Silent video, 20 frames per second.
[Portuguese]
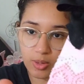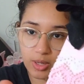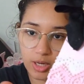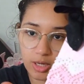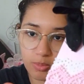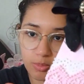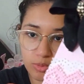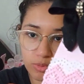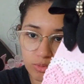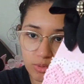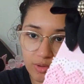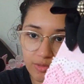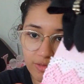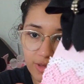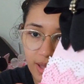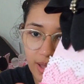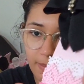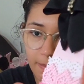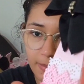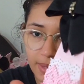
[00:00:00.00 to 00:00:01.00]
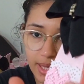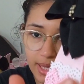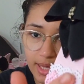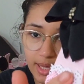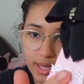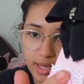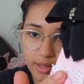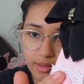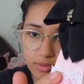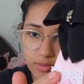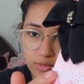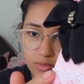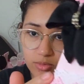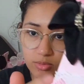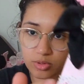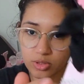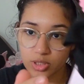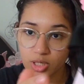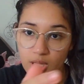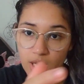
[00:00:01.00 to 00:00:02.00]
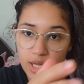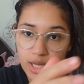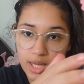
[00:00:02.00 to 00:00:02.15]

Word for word: Olha, ele botou aviamentos,